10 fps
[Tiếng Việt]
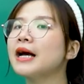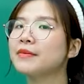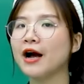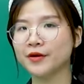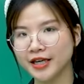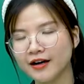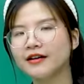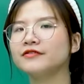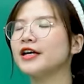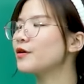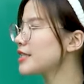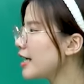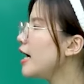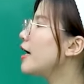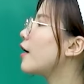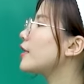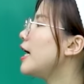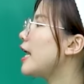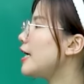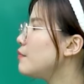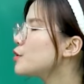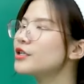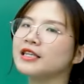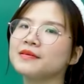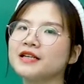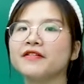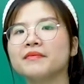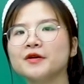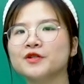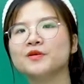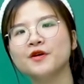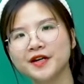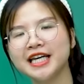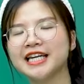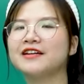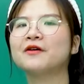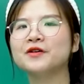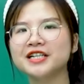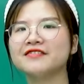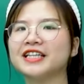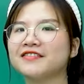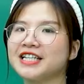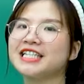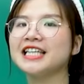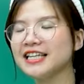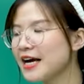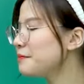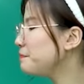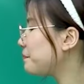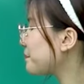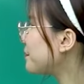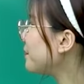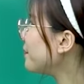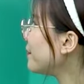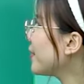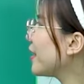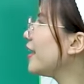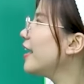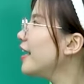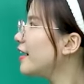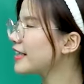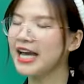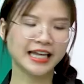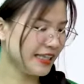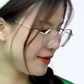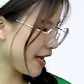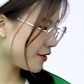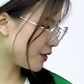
tham khảo kỹ hơn về đầu sách có thể là inbox trực tiếp trên fanpage của Dũng Ngôi đi để được hỗ trợ và tư vấn chi tiết nhé. Ok, tiếp theo